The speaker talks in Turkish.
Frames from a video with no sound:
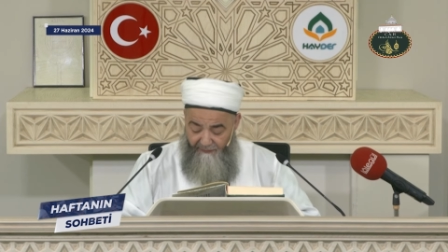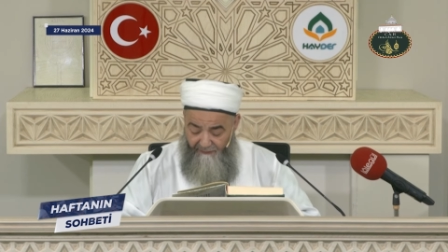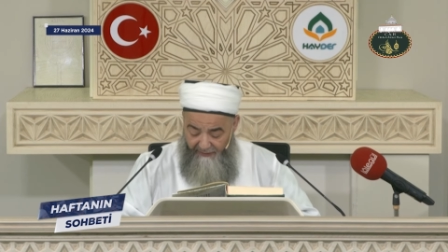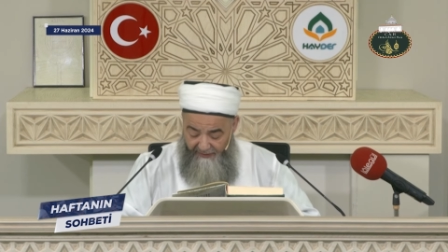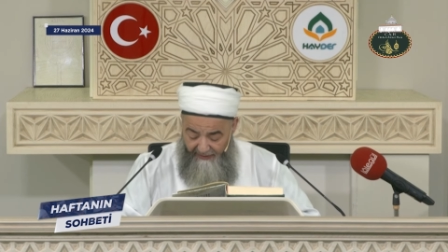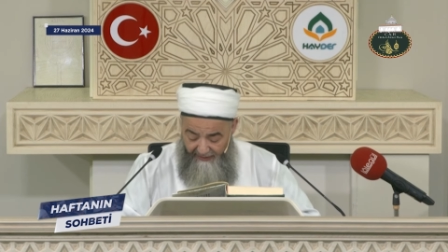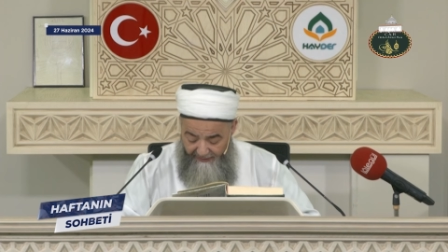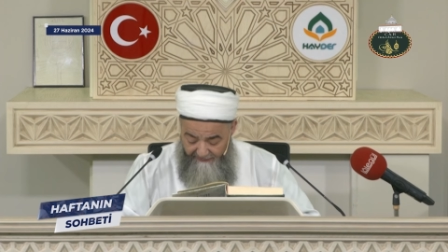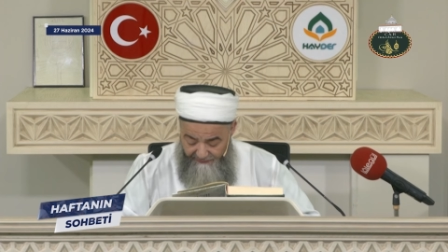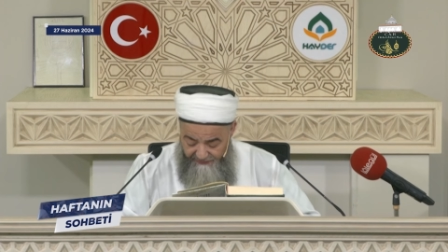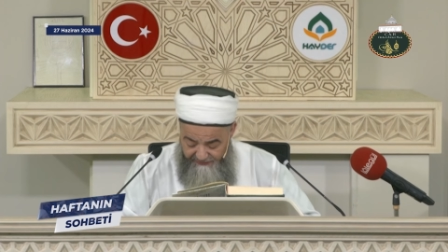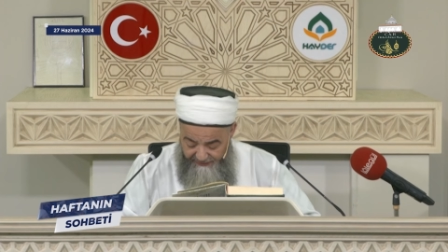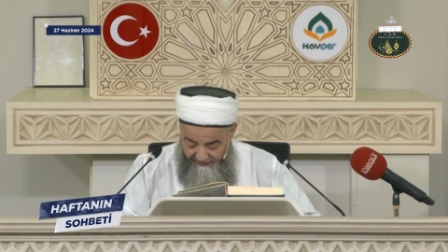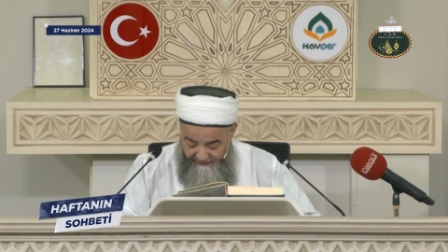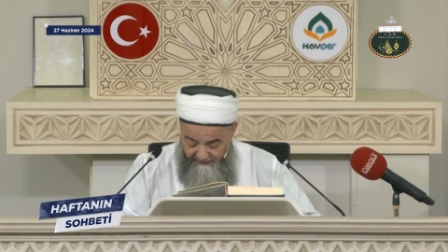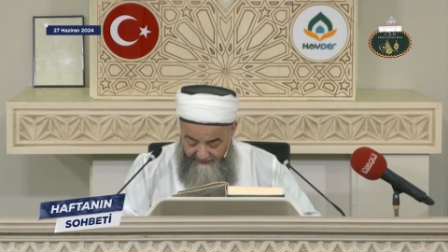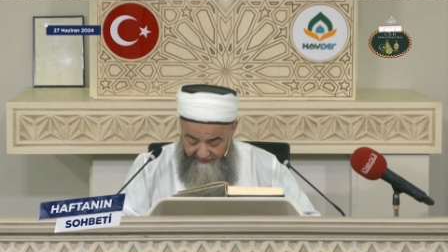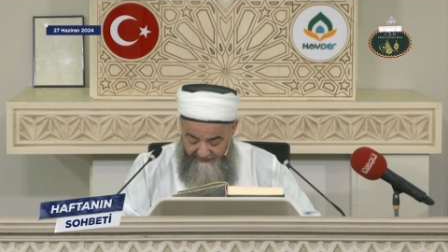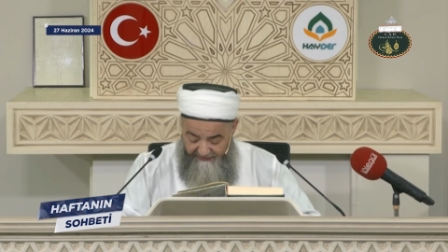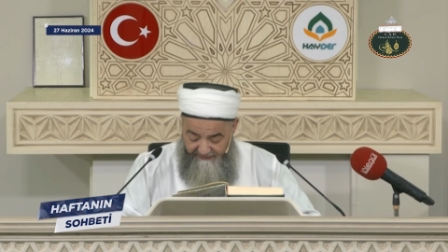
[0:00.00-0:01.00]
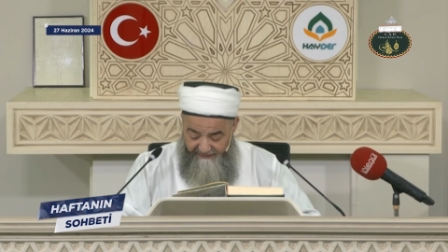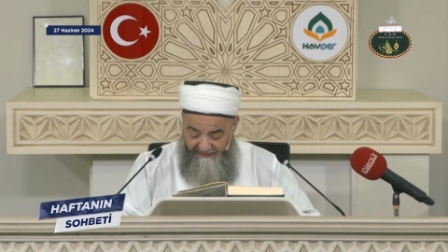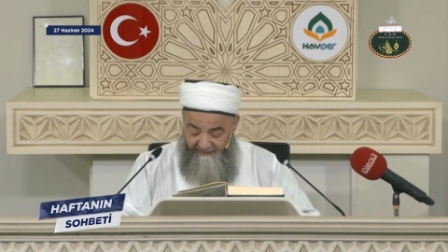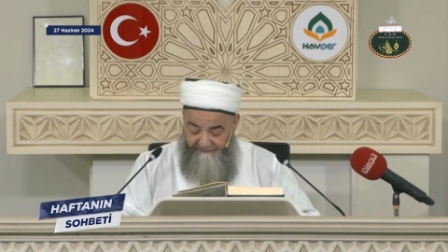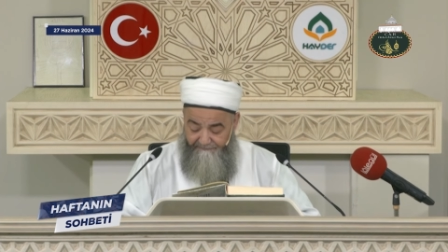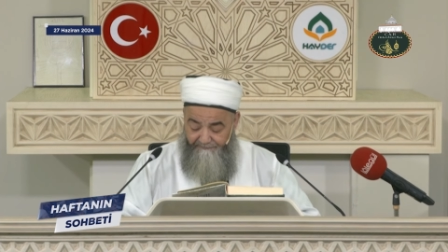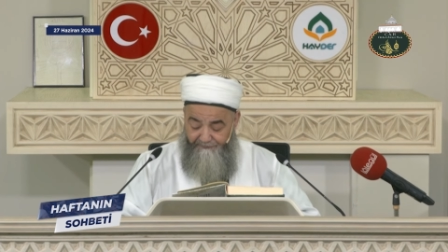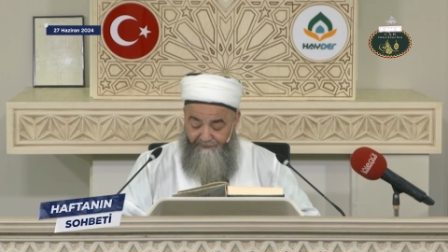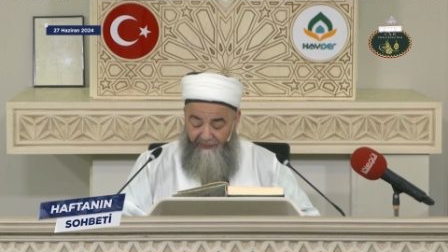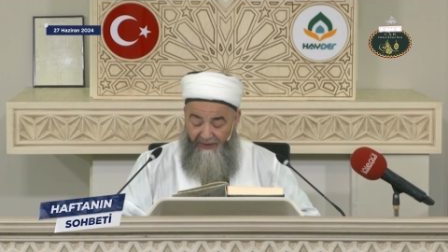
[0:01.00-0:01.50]
ve la
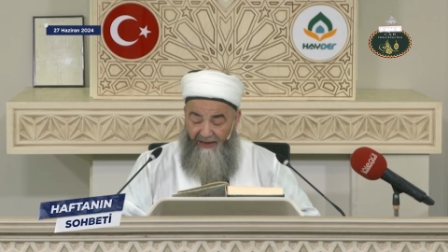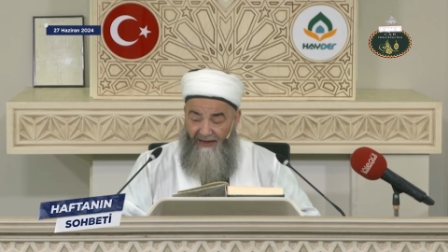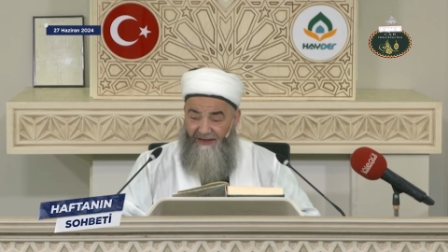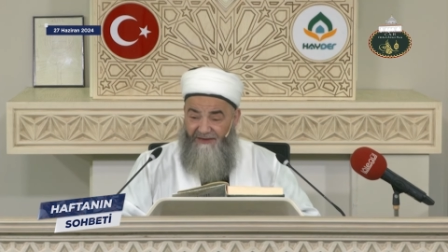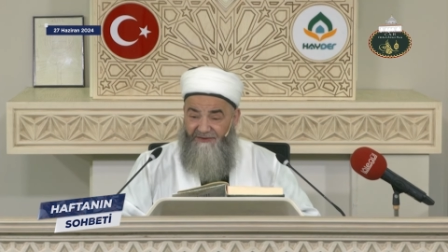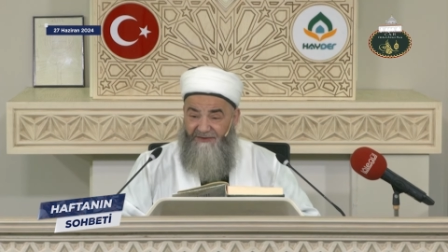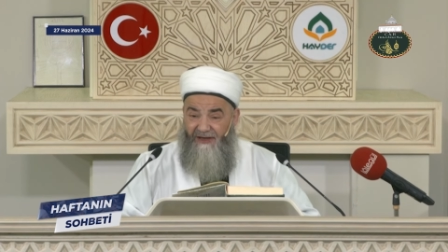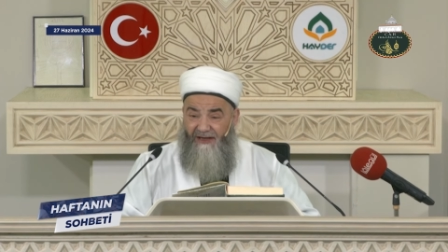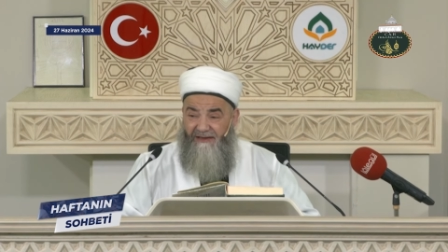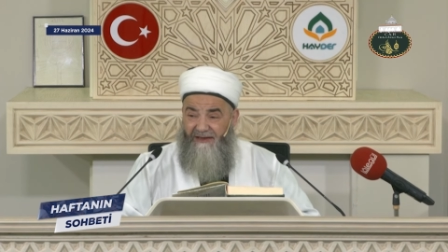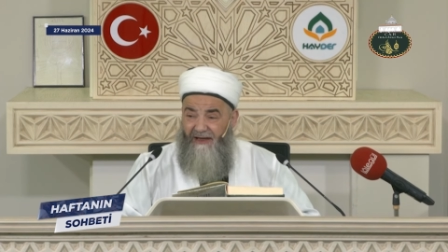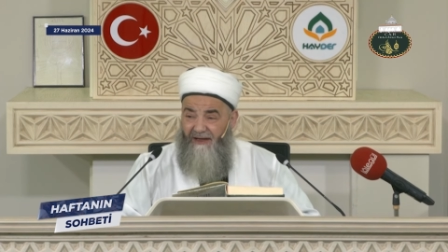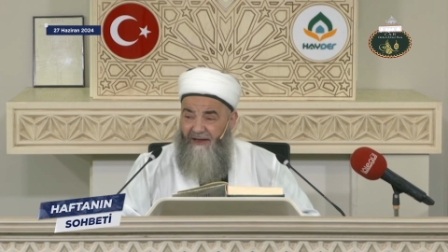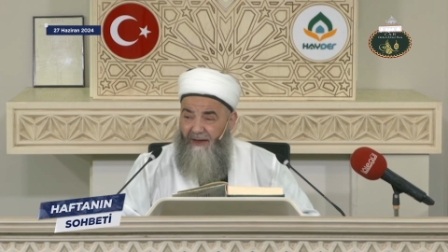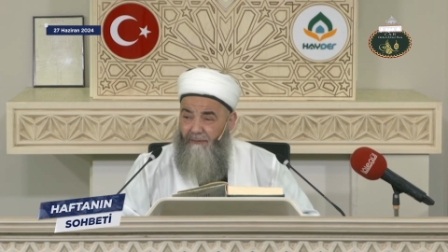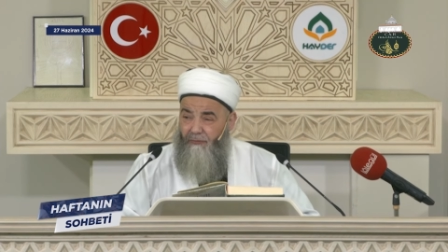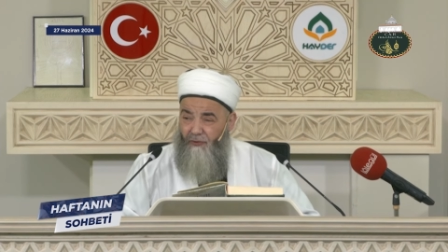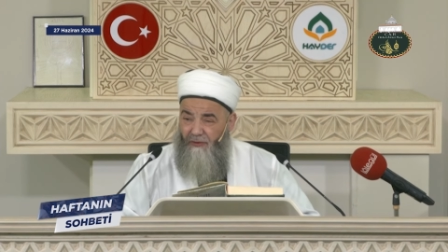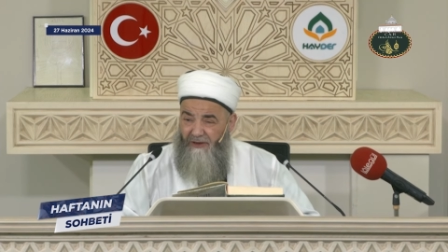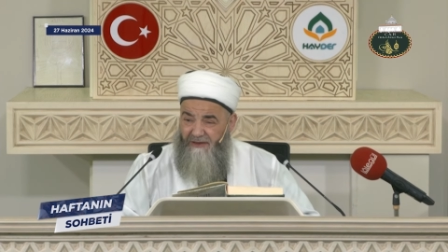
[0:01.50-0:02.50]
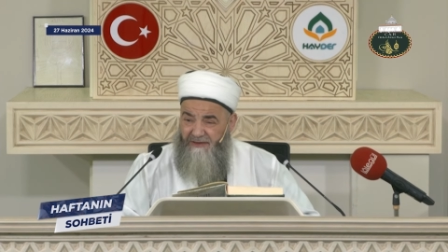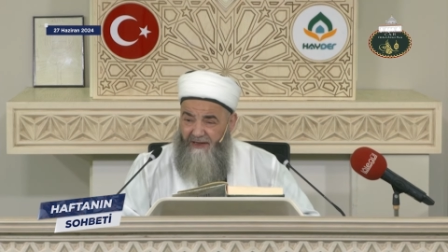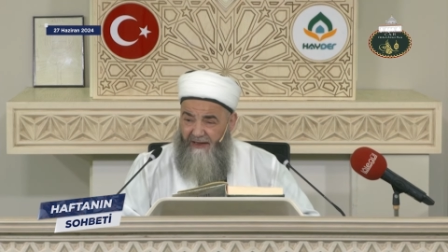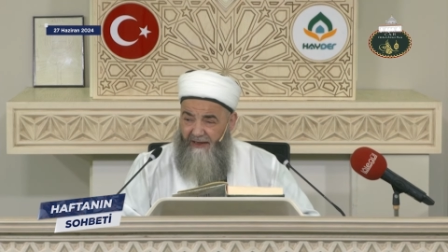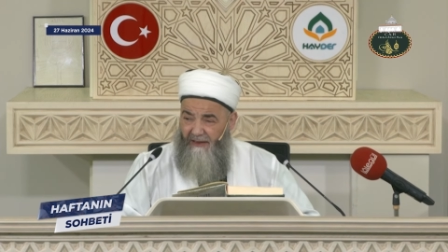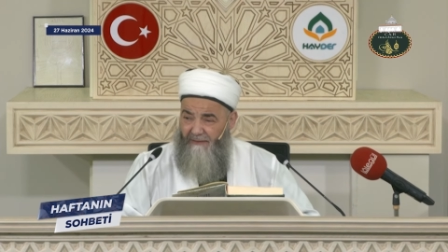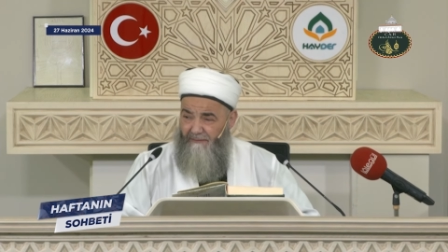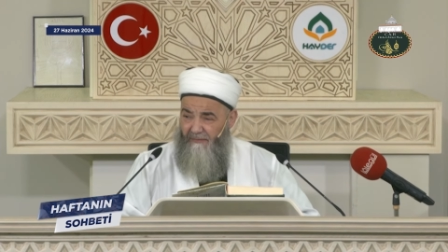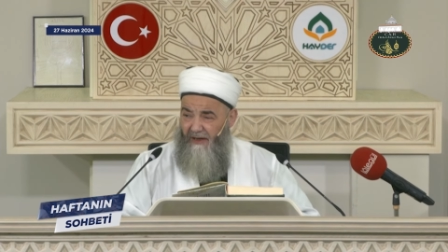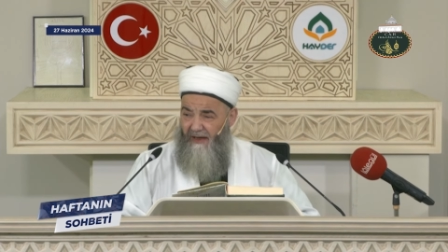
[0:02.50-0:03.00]
sadakati Sadaka burada
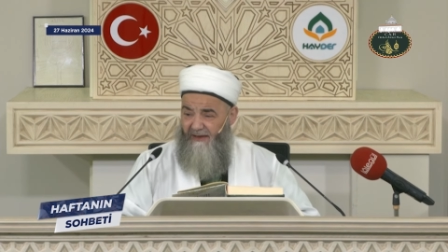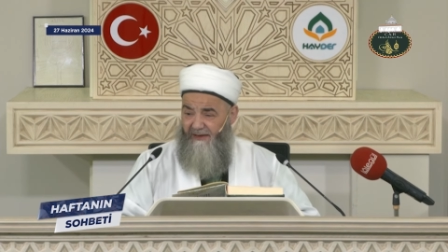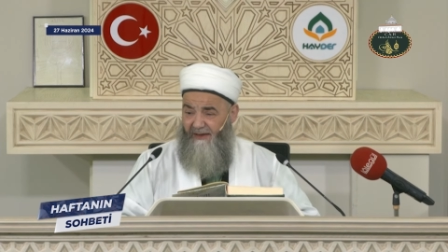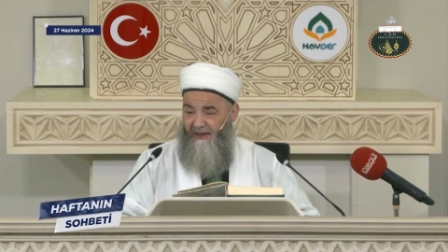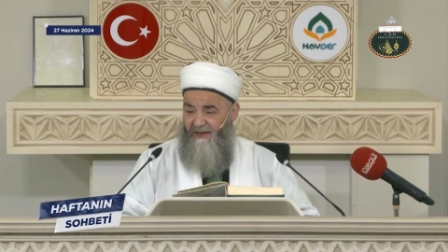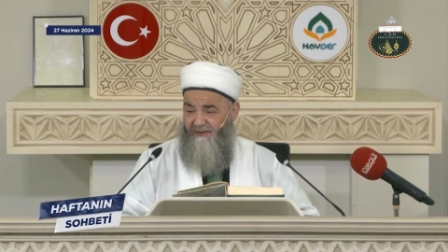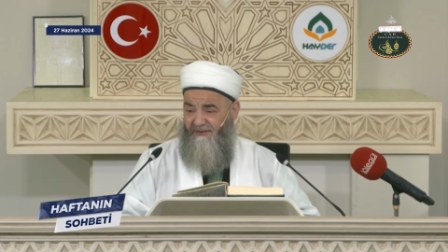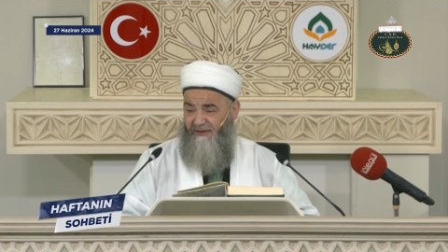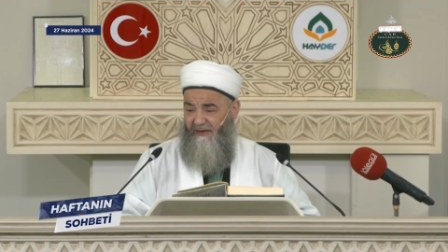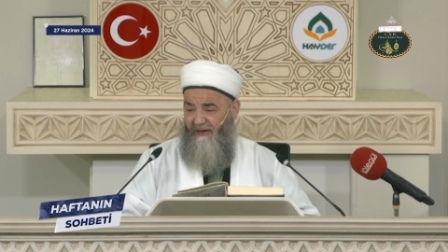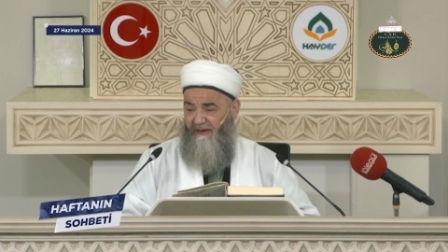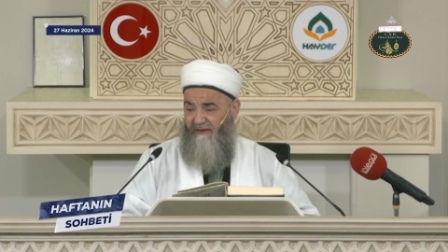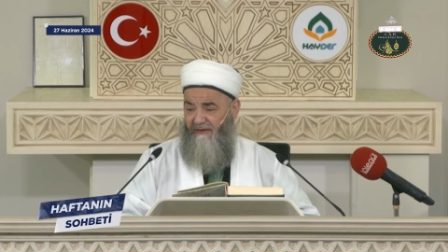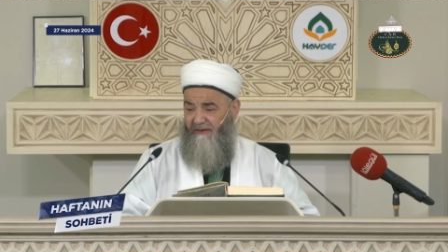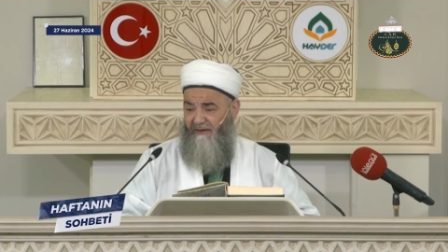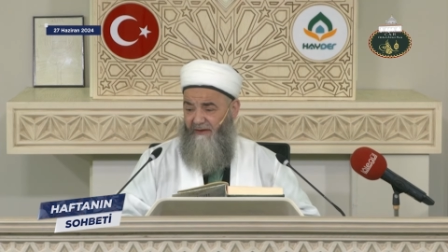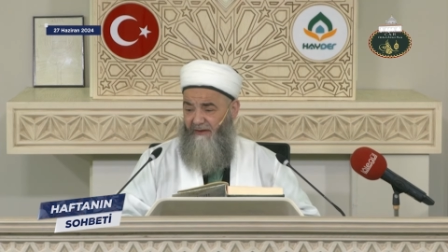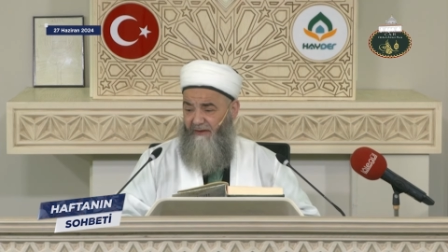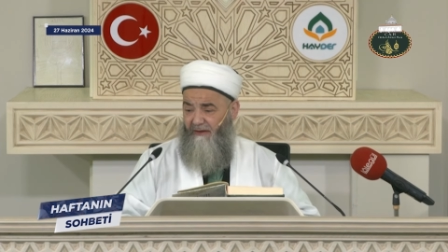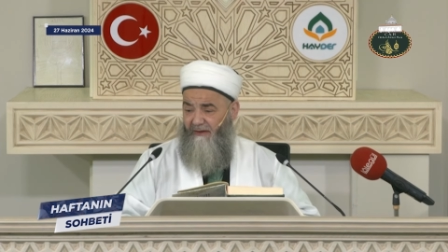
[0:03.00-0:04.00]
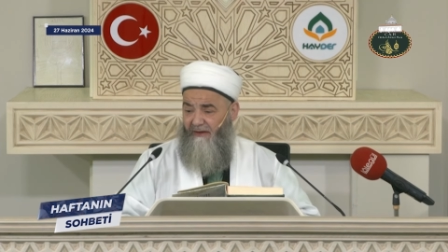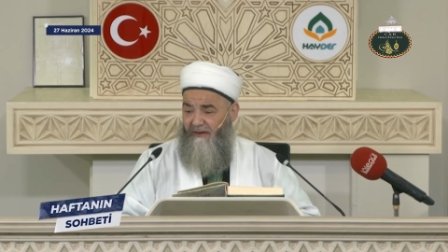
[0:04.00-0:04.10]
zekat manasınadır.